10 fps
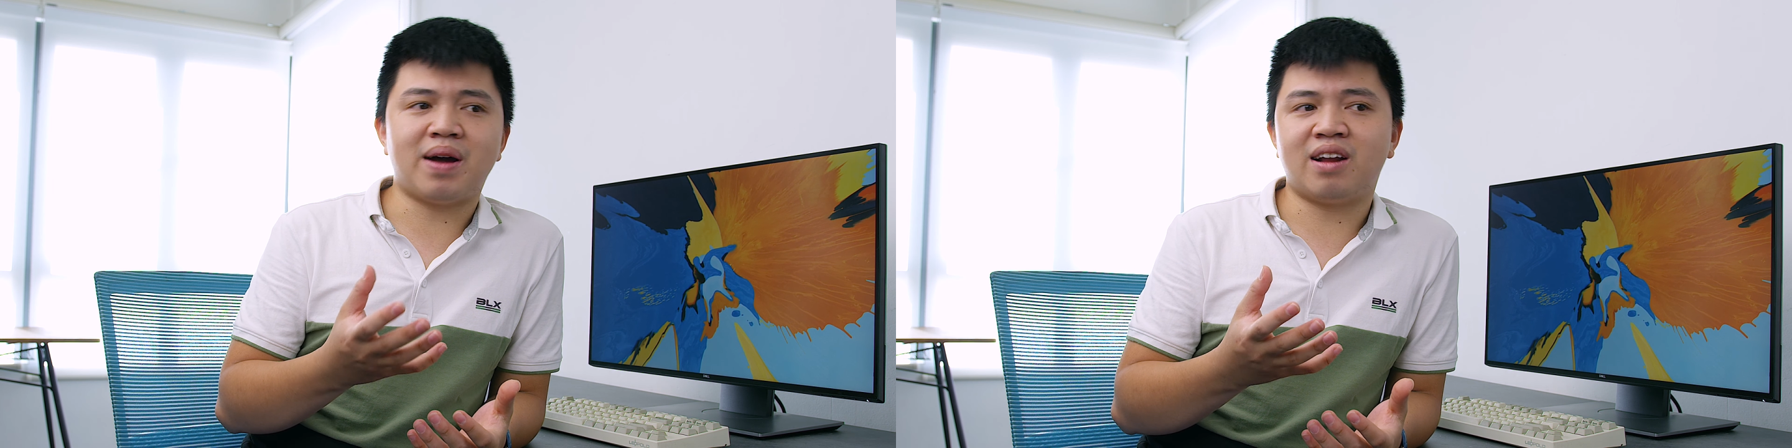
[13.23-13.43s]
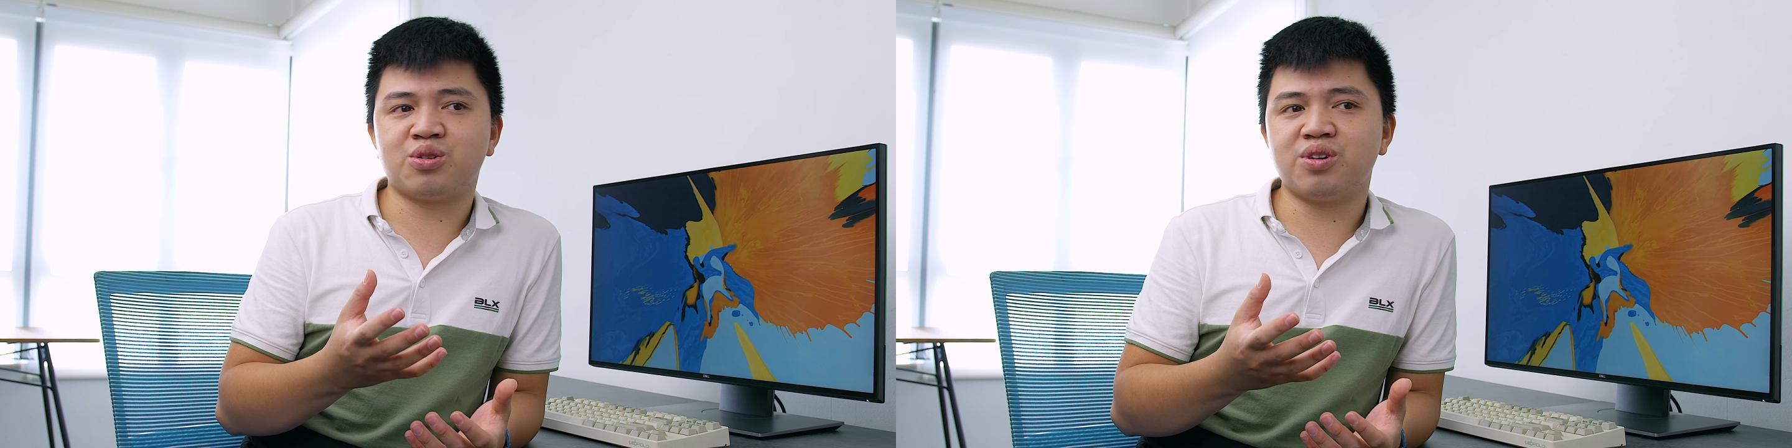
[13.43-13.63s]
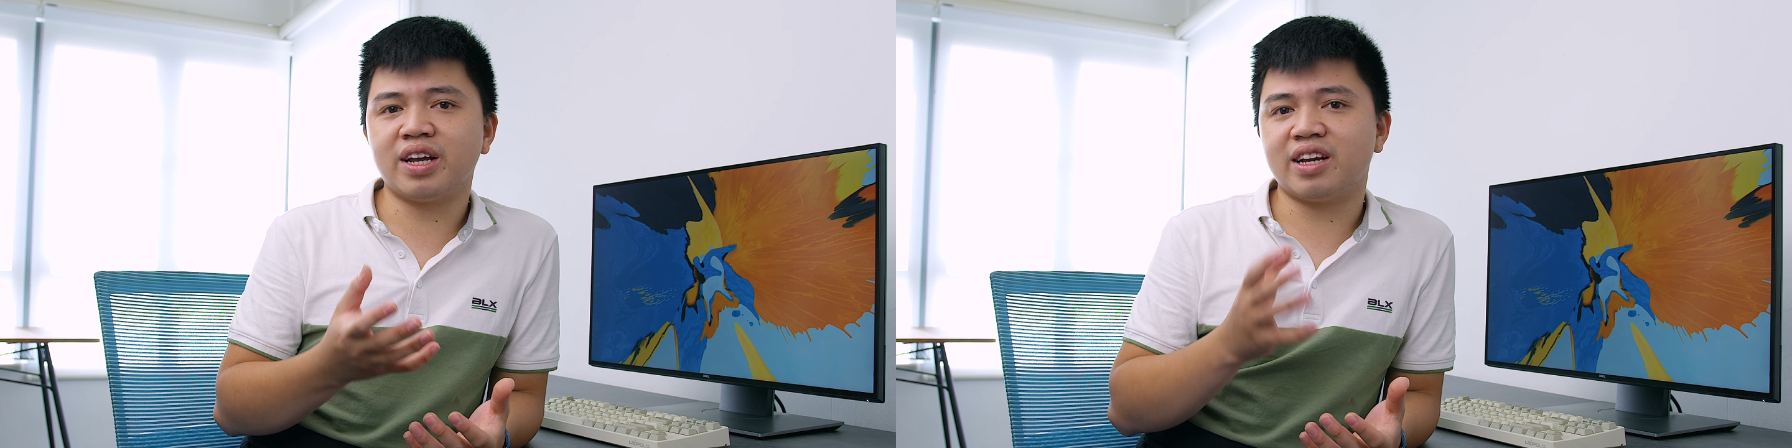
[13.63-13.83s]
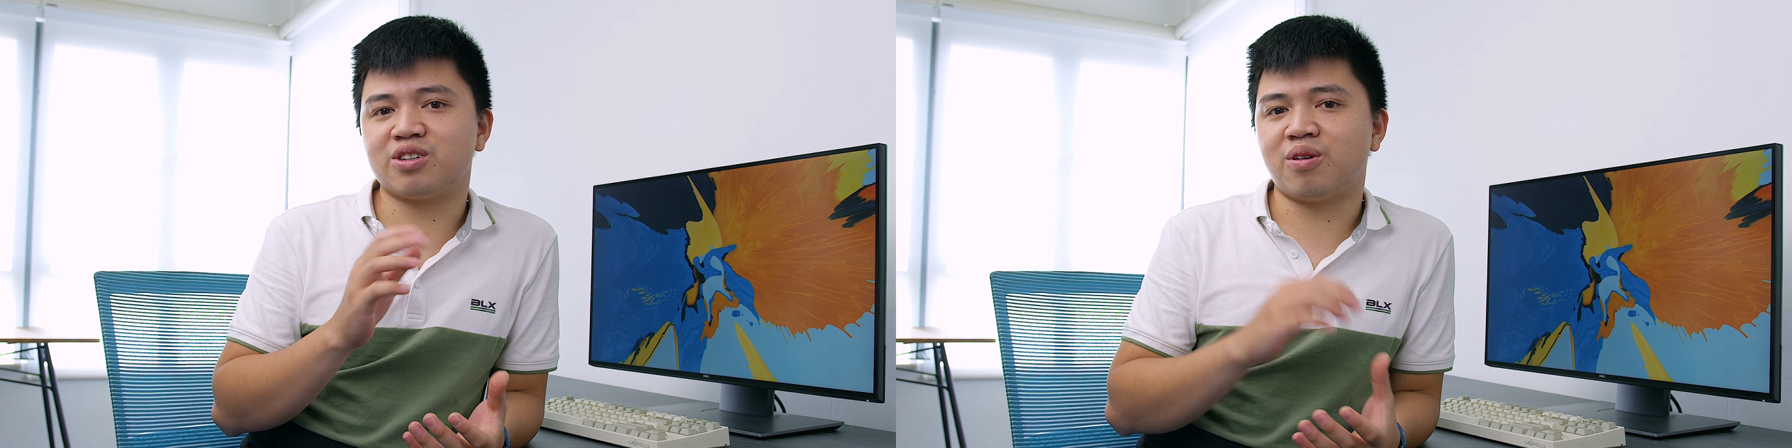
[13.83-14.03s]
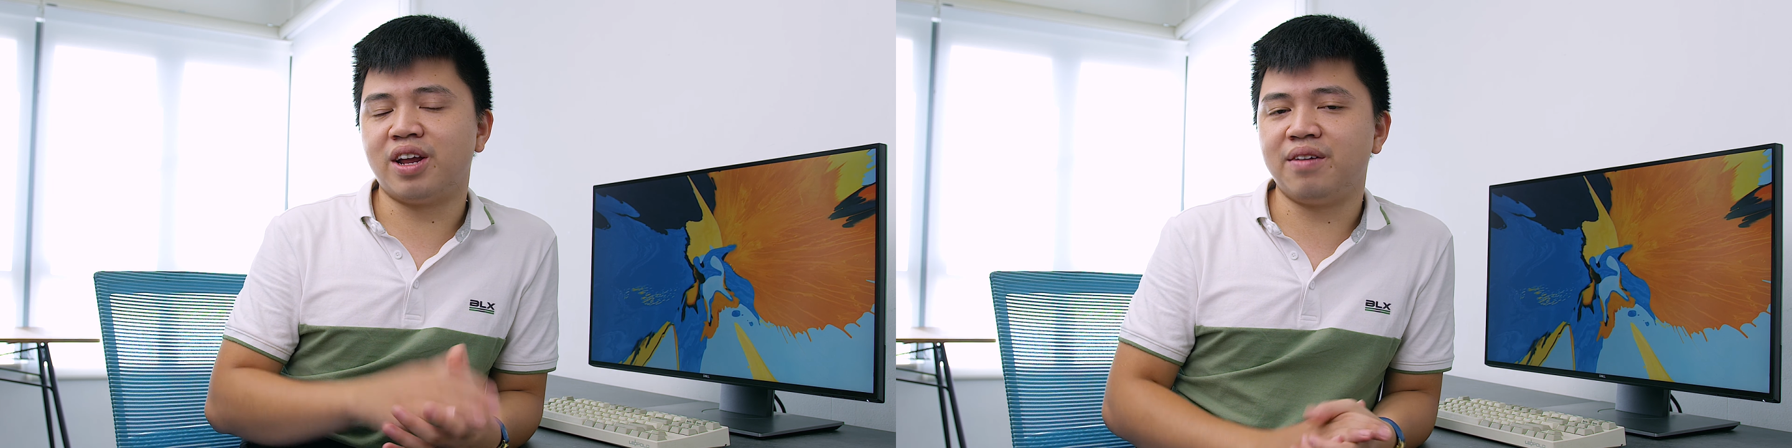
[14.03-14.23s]
Panasonic hay
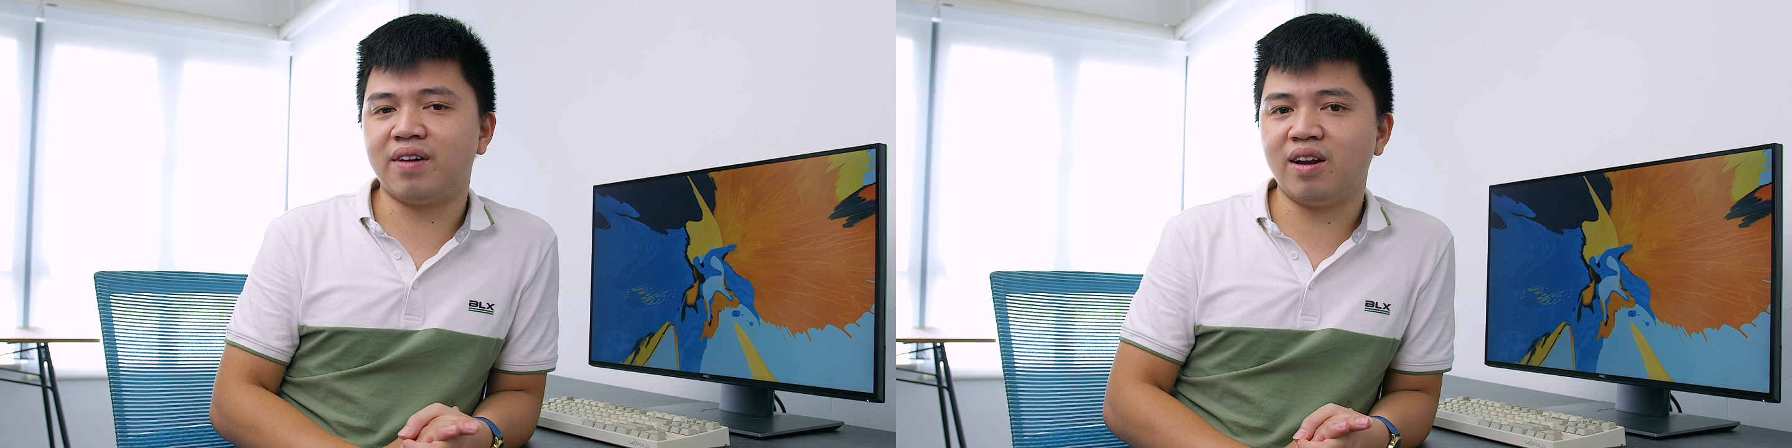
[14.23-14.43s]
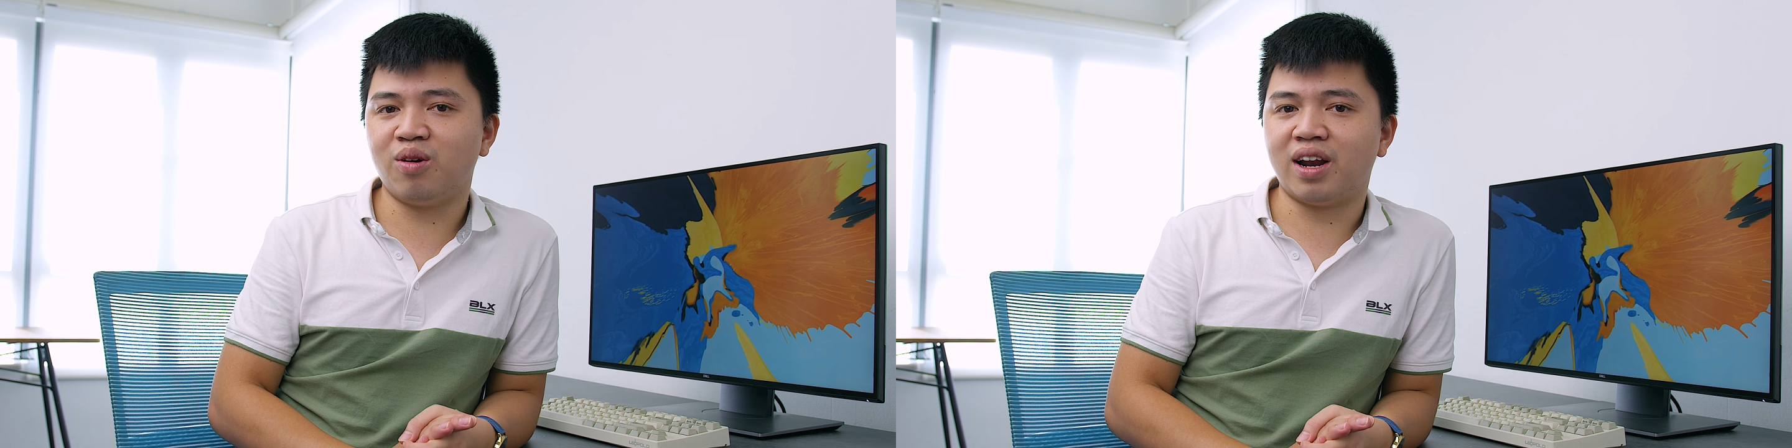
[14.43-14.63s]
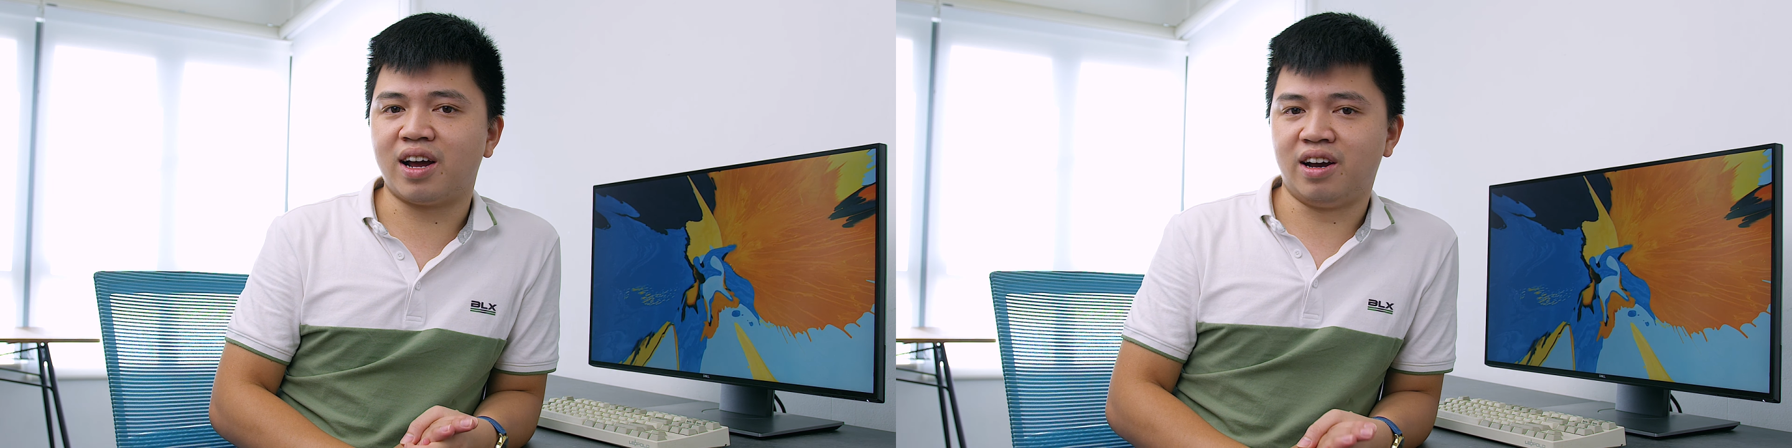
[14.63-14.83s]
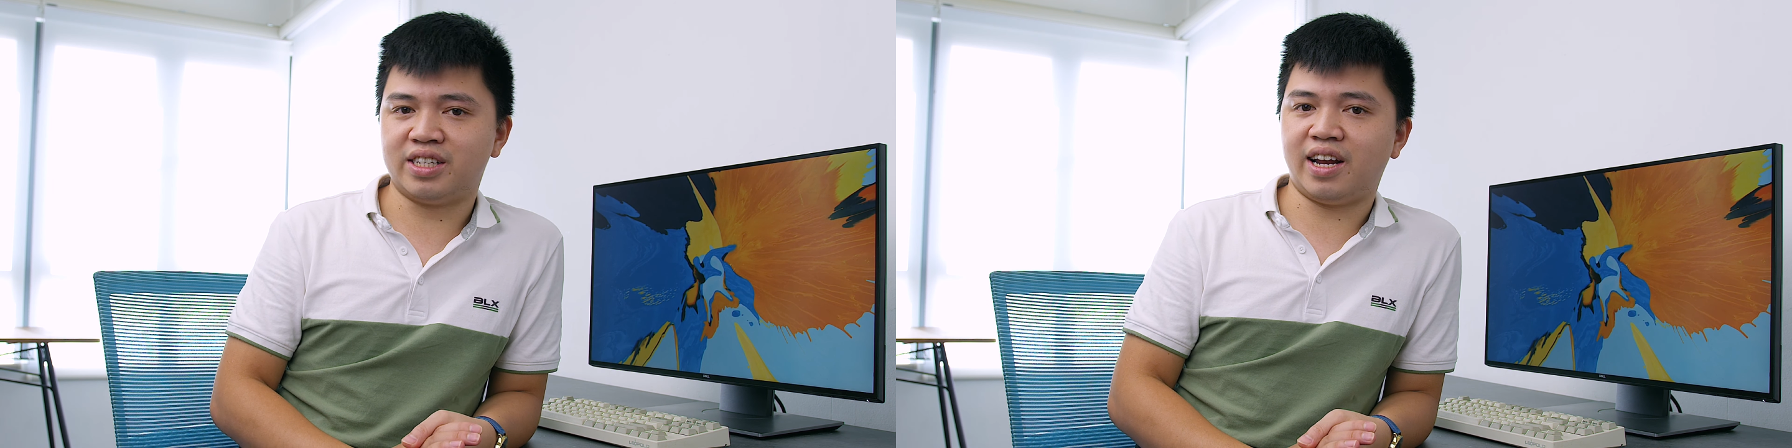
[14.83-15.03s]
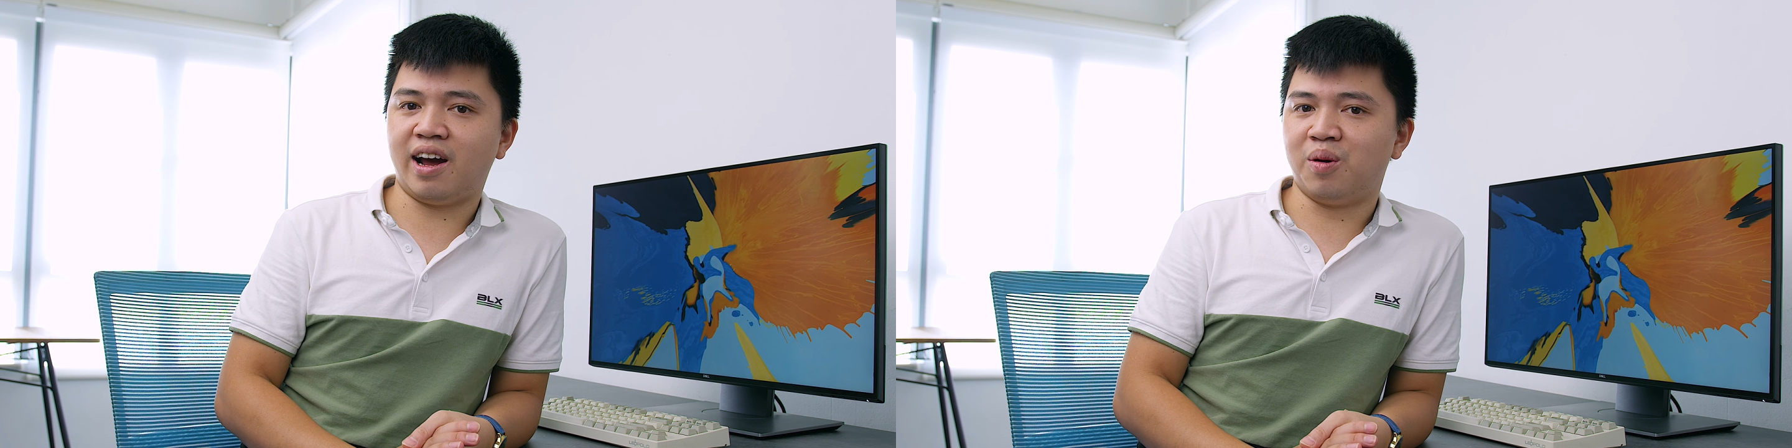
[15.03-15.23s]
Sony vẫn luôn là người
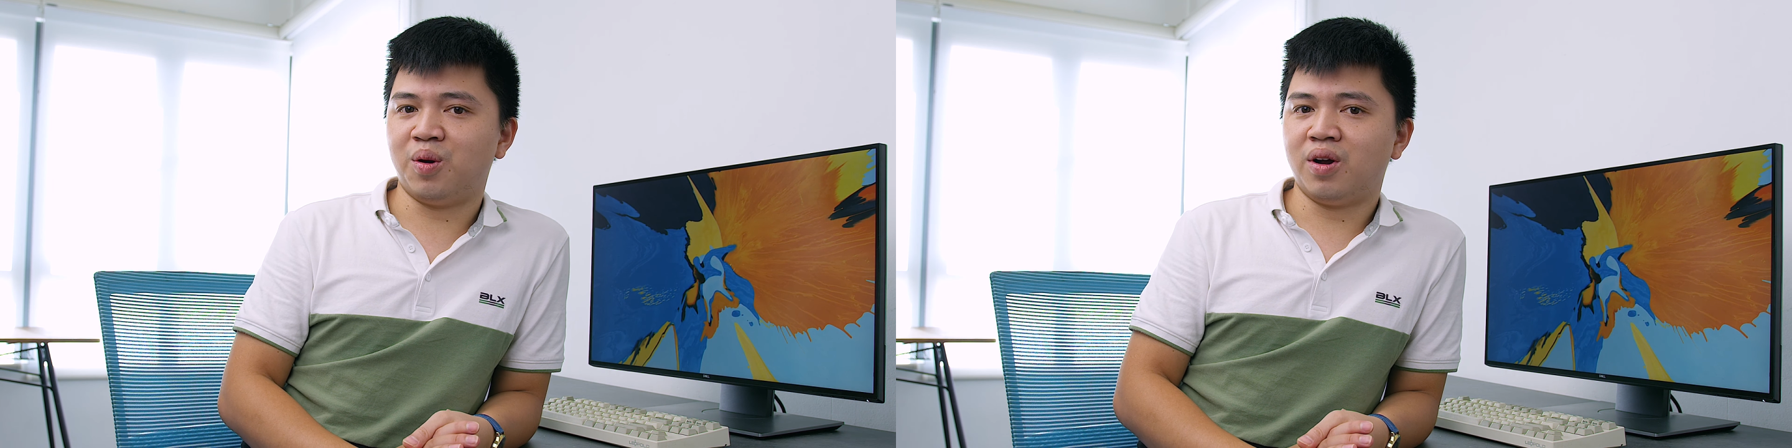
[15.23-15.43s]
dẫn đầu.